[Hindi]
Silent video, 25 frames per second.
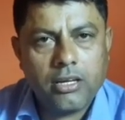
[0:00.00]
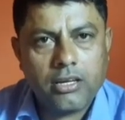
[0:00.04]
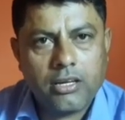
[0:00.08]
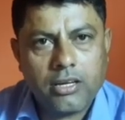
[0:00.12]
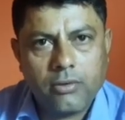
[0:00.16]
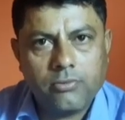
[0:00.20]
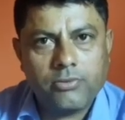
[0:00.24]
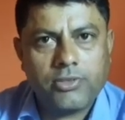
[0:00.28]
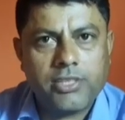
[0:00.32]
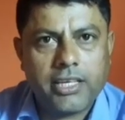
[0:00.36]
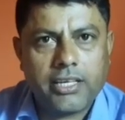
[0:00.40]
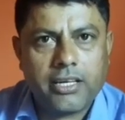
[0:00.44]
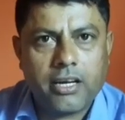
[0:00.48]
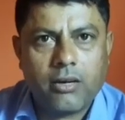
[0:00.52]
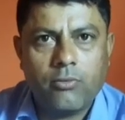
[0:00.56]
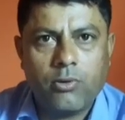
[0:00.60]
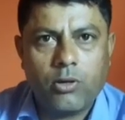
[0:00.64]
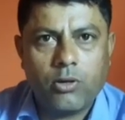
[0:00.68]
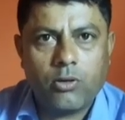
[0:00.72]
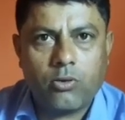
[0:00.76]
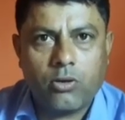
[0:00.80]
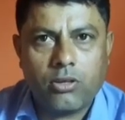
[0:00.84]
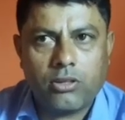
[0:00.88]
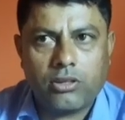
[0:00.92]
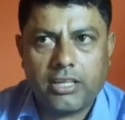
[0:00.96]
कम से कम
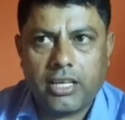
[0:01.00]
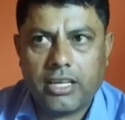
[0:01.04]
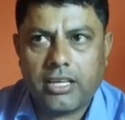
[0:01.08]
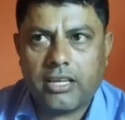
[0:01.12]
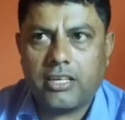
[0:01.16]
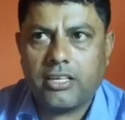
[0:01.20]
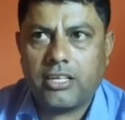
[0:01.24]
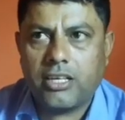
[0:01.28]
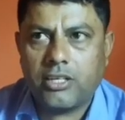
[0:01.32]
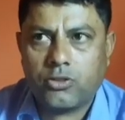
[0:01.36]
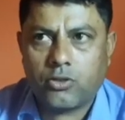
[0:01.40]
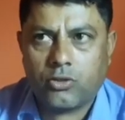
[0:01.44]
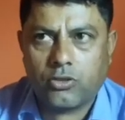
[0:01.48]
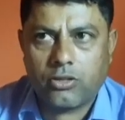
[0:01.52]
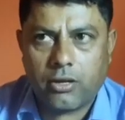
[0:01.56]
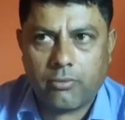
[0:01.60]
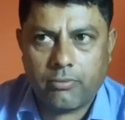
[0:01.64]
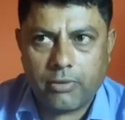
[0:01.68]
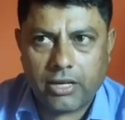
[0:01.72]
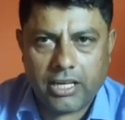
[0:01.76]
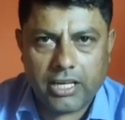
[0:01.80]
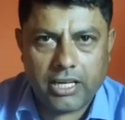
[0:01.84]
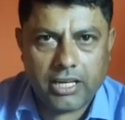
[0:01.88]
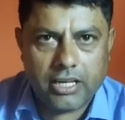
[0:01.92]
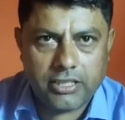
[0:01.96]
उनको तेरह या चौदह
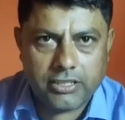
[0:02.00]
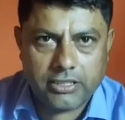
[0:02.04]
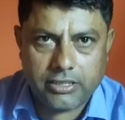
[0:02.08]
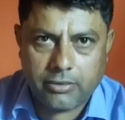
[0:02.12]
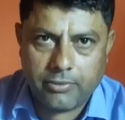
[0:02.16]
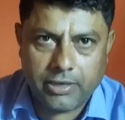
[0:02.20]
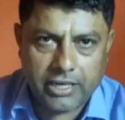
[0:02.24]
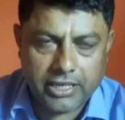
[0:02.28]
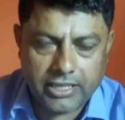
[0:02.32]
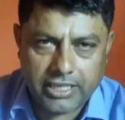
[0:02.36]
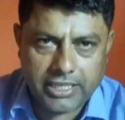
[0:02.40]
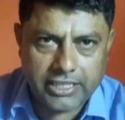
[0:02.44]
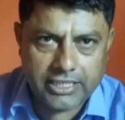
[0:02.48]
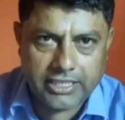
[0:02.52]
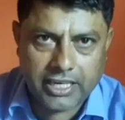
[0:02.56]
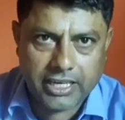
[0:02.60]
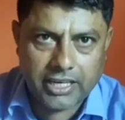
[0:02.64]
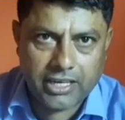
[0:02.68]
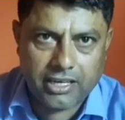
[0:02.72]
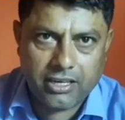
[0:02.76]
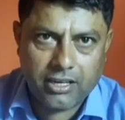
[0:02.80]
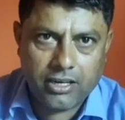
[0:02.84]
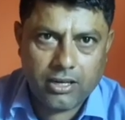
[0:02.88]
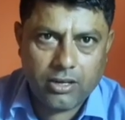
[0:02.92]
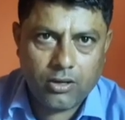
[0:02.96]
महल ज़मीन दी
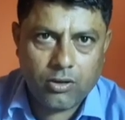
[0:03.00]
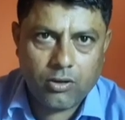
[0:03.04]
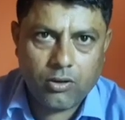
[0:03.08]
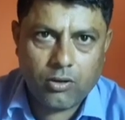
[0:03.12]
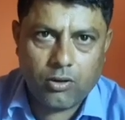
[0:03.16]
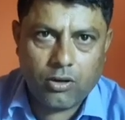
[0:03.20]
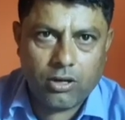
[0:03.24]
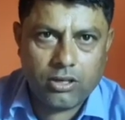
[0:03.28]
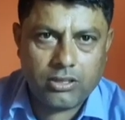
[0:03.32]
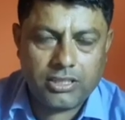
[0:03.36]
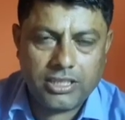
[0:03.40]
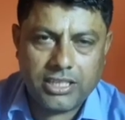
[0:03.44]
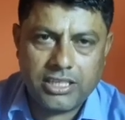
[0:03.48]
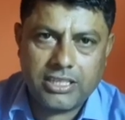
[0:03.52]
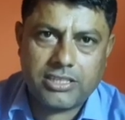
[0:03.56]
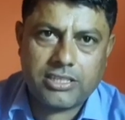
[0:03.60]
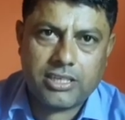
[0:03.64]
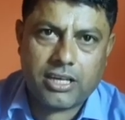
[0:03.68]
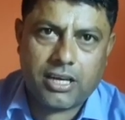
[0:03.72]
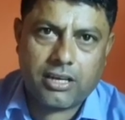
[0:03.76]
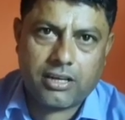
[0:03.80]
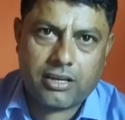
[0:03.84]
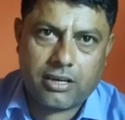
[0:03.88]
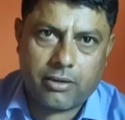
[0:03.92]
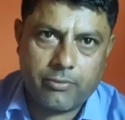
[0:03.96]
जाए और तीन
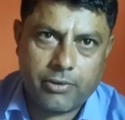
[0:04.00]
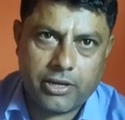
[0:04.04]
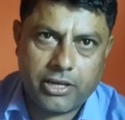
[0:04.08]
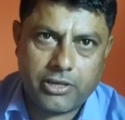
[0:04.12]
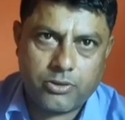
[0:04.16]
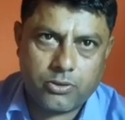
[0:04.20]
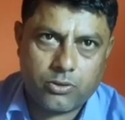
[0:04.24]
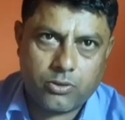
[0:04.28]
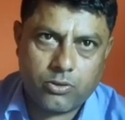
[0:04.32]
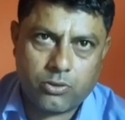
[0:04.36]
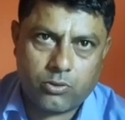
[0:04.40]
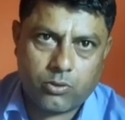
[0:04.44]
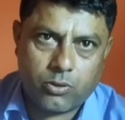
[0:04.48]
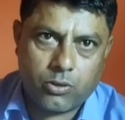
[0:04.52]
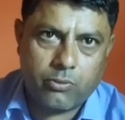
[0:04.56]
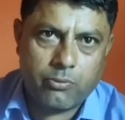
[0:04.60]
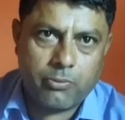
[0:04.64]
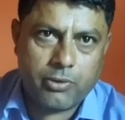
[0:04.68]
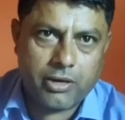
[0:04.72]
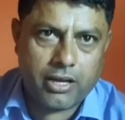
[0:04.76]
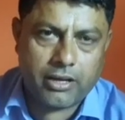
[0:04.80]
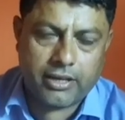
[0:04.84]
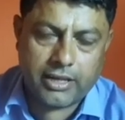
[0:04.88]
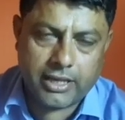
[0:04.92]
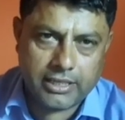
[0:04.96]
चार कमरे जो उनको
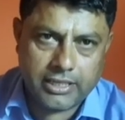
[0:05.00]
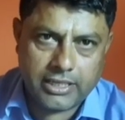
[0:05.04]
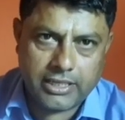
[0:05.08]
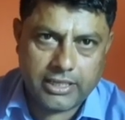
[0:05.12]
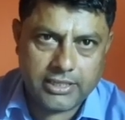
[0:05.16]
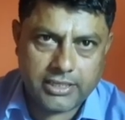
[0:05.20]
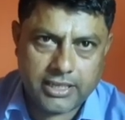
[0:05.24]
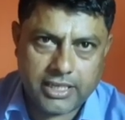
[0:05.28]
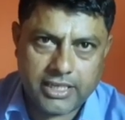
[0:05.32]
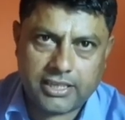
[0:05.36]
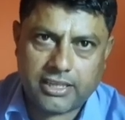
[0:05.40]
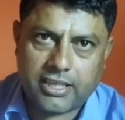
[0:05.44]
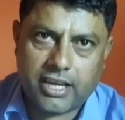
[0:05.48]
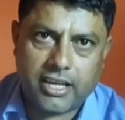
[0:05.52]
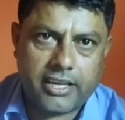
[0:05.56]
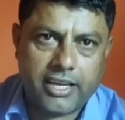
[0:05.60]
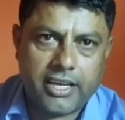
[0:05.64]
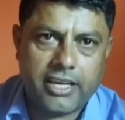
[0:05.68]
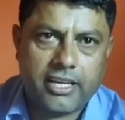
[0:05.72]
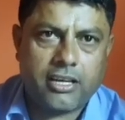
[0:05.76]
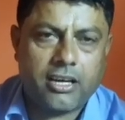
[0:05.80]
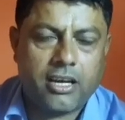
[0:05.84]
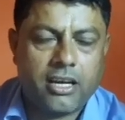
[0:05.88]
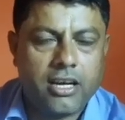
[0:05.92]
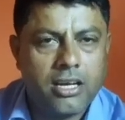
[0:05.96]
बना के दिए जाएँ
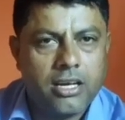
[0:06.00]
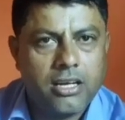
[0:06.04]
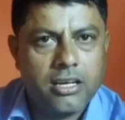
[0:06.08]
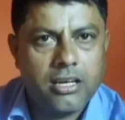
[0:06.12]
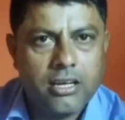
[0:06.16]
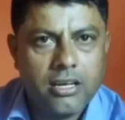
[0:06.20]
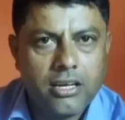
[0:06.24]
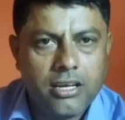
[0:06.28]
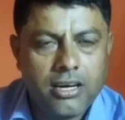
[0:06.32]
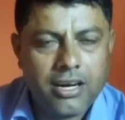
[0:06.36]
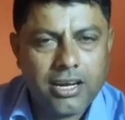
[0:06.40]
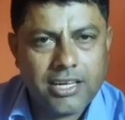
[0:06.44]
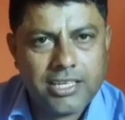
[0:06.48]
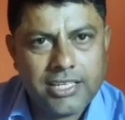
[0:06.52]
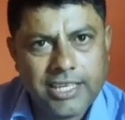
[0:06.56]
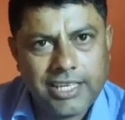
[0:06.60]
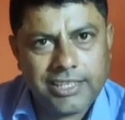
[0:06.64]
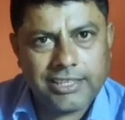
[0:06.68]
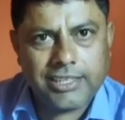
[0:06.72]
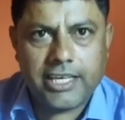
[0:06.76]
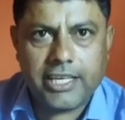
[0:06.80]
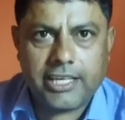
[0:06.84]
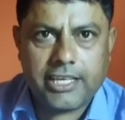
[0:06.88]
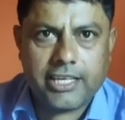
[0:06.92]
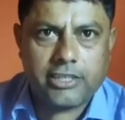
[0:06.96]
ताकि इनका
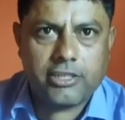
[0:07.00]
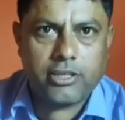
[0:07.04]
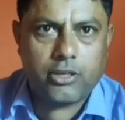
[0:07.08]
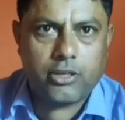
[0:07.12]
अच्छे तरीके